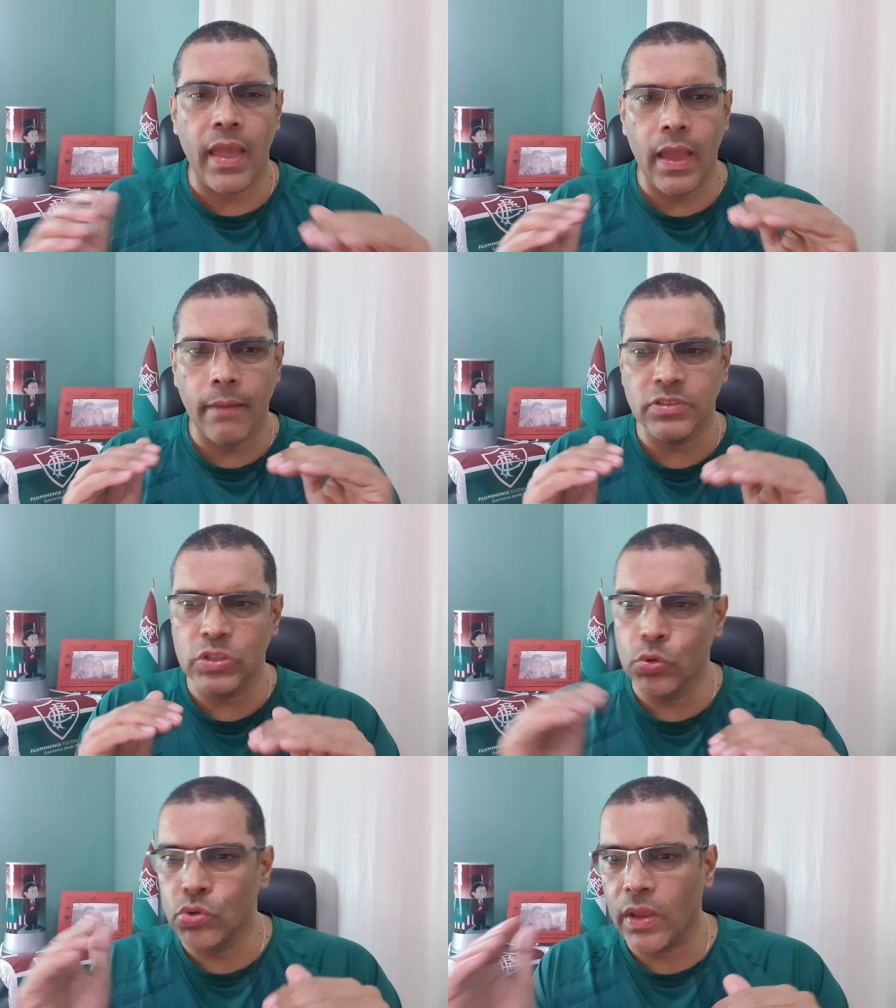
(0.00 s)
É,
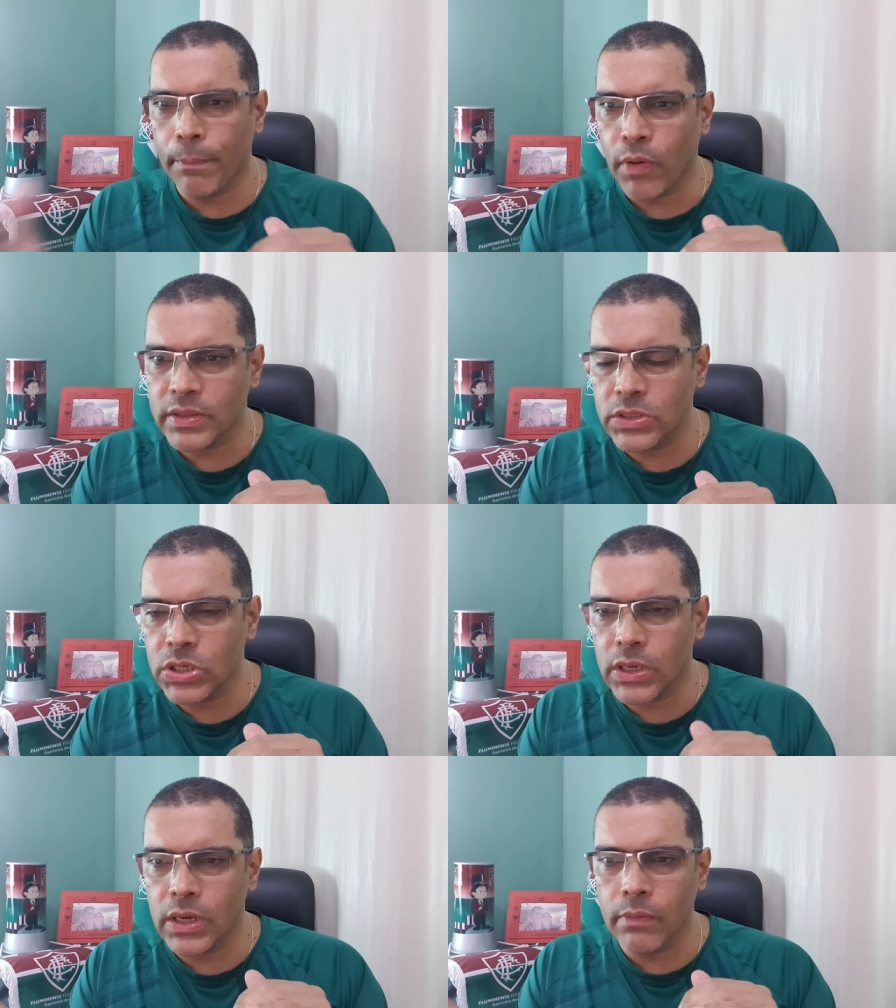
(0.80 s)
segundo o repórter
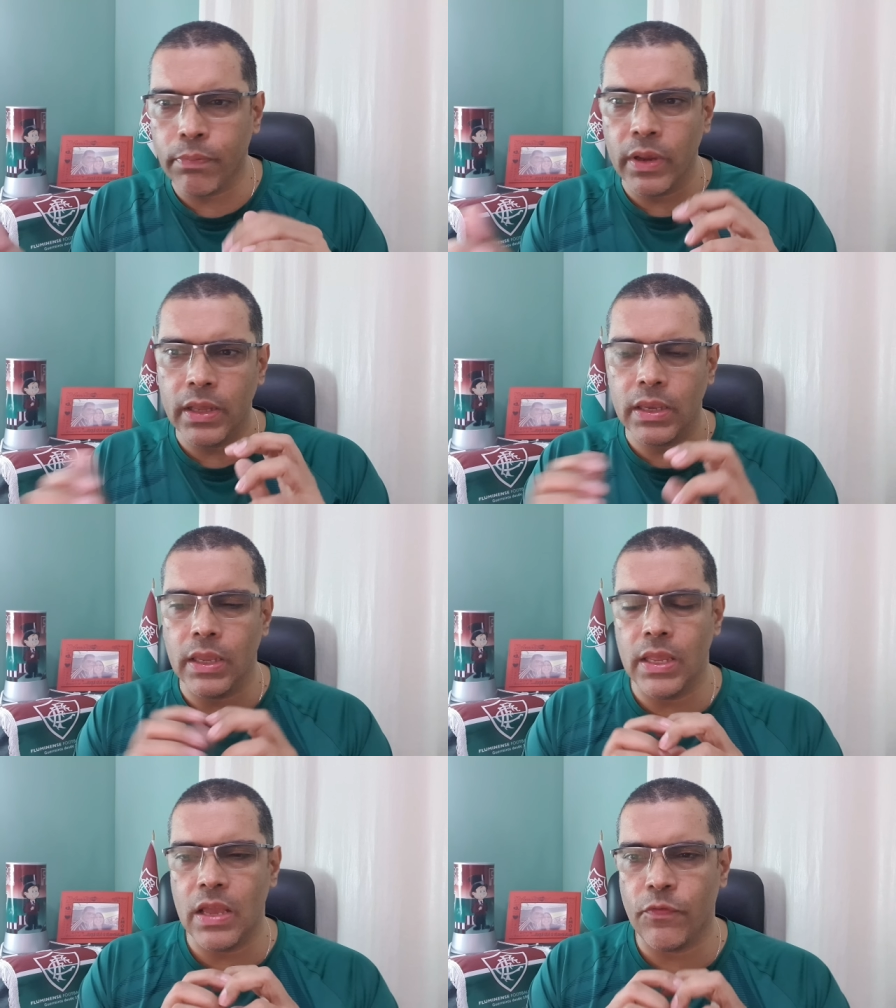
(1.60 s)
de campo, ele
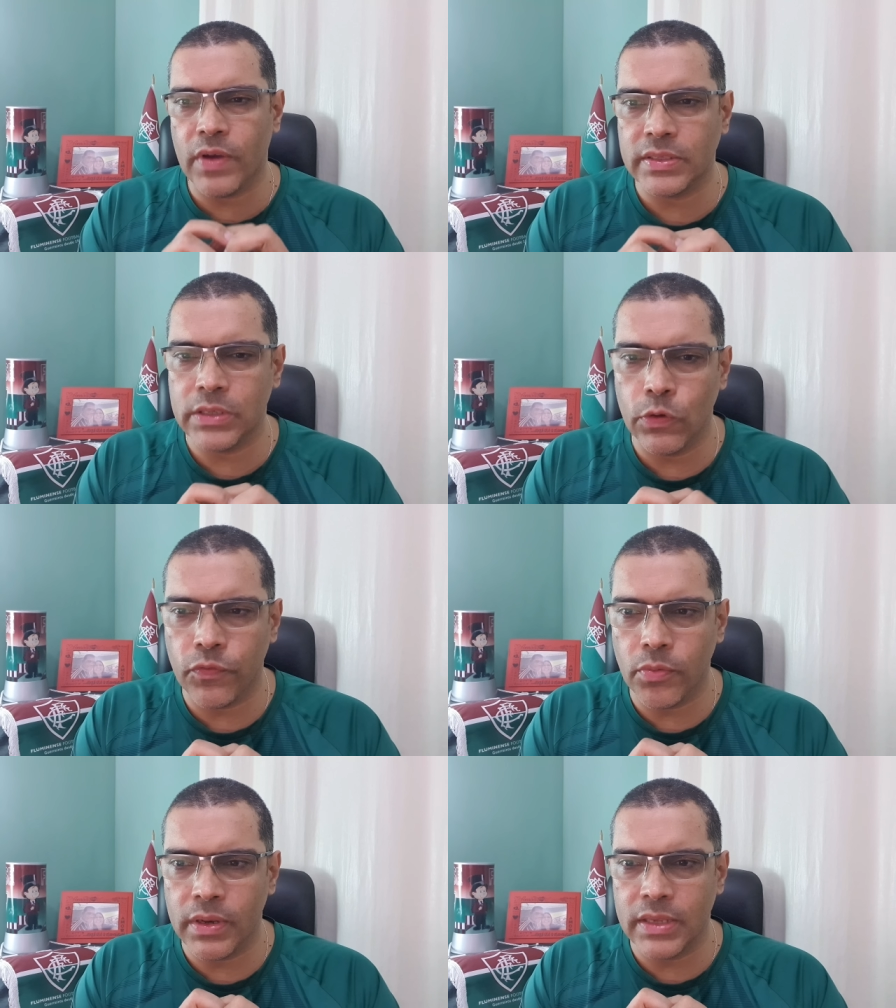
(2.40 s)
queria fazer
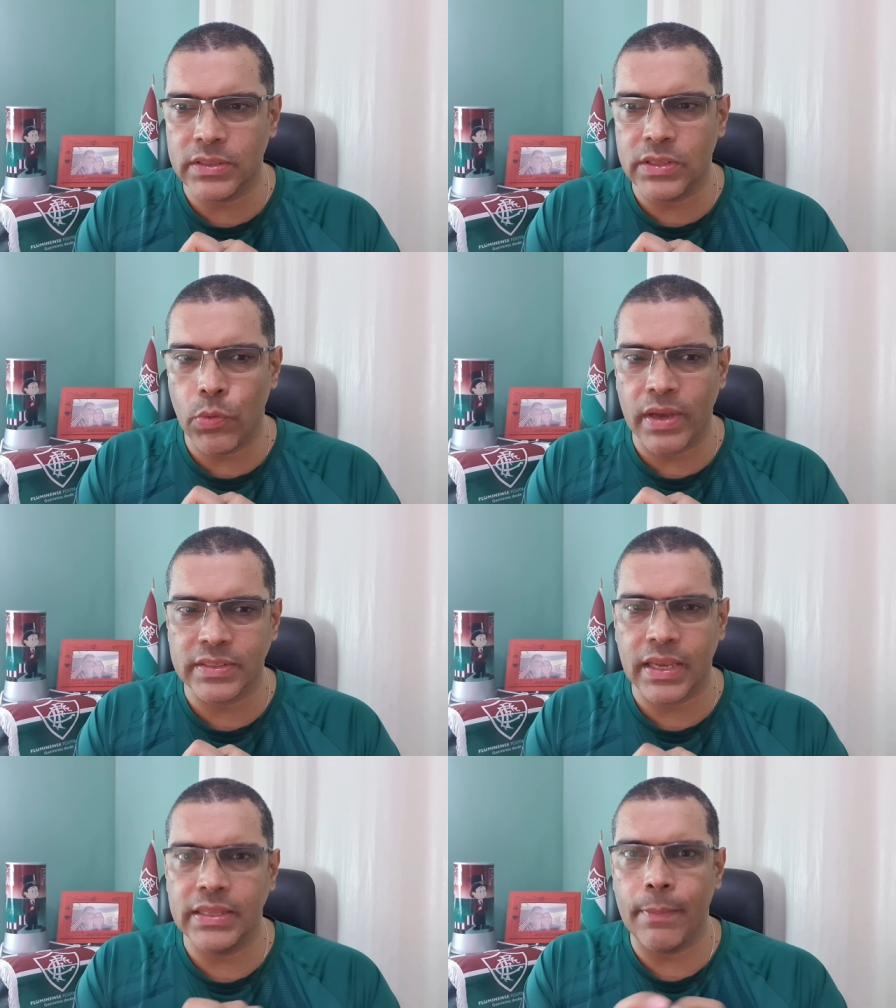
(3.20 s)
o Fluminense ter
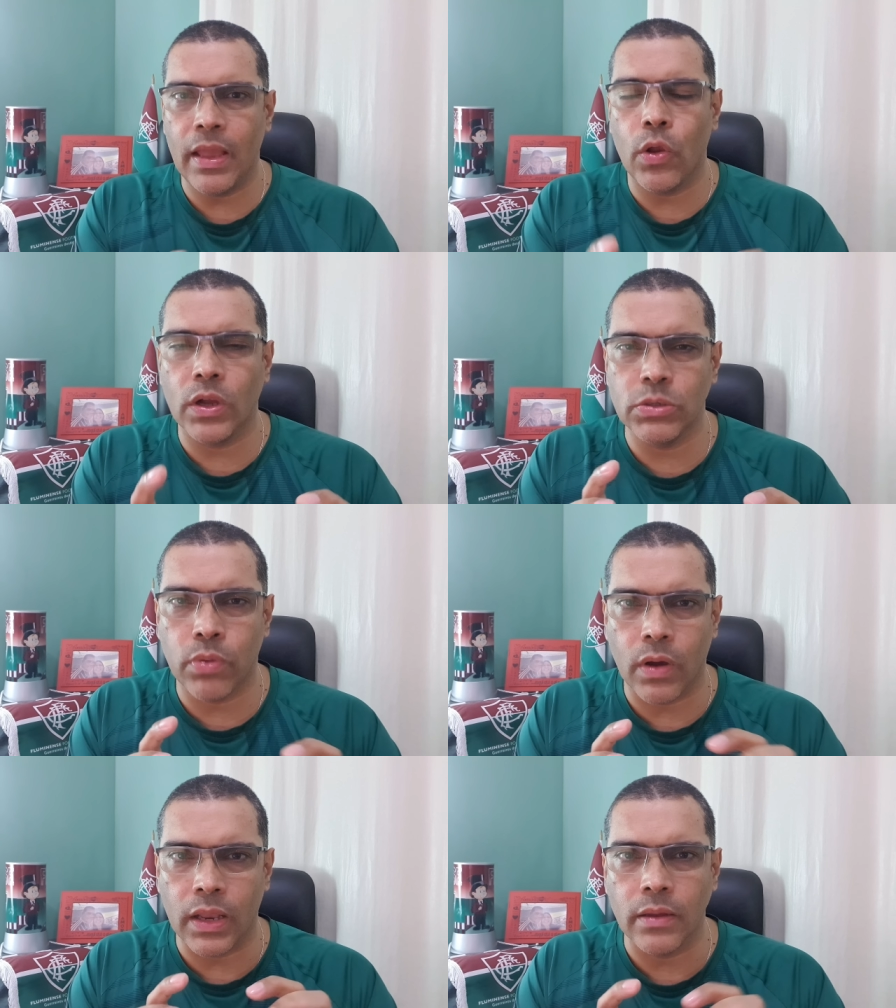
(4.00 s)
uma saída melhor de
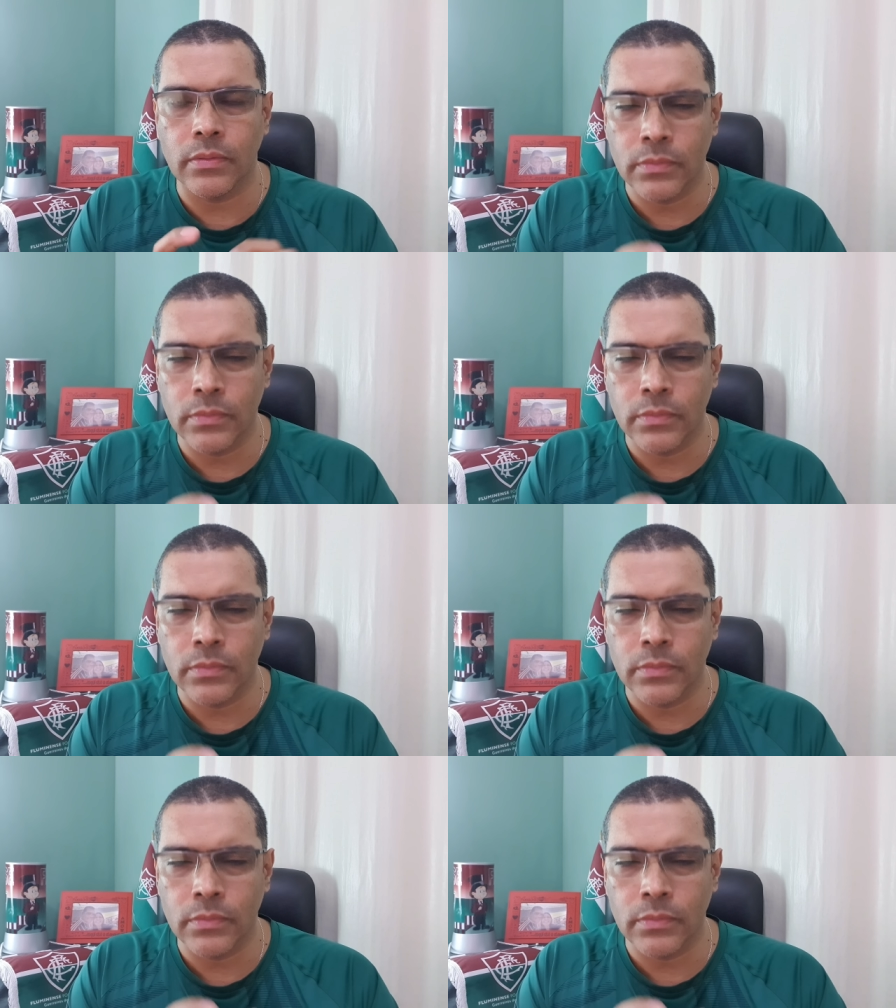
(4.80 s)
bola,